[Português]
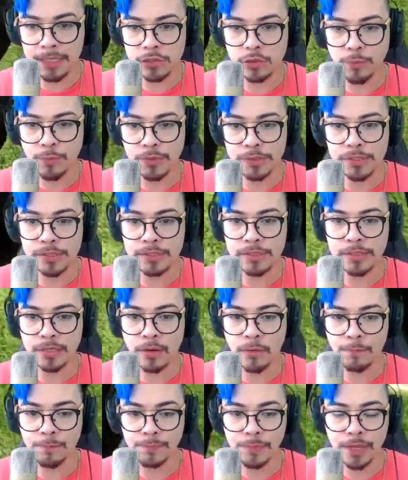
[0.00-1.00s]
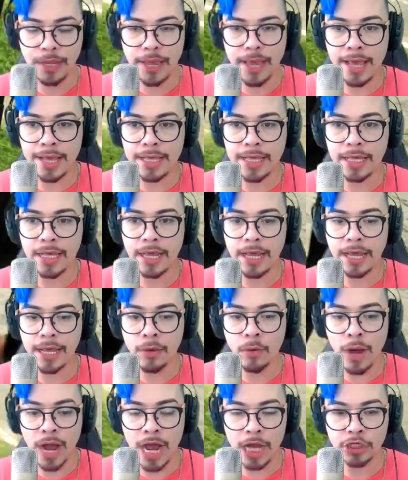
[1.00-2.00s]
suposição é que
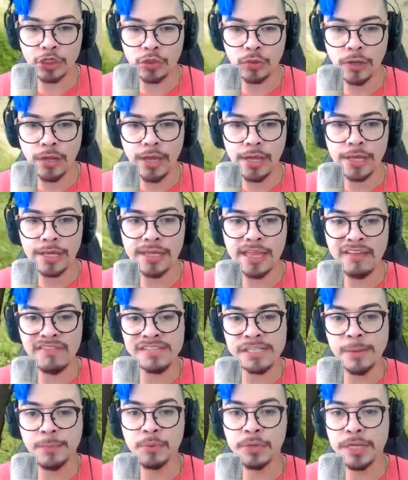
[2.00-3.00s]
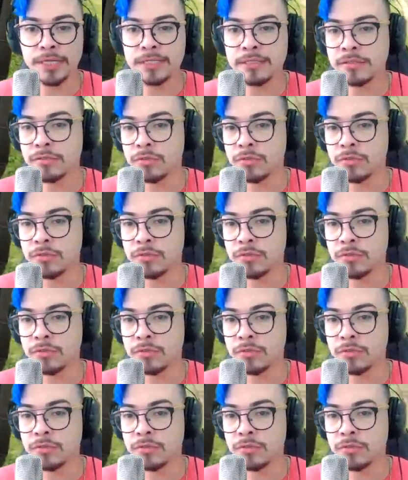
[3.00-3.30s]
eu acho que deve ser por esses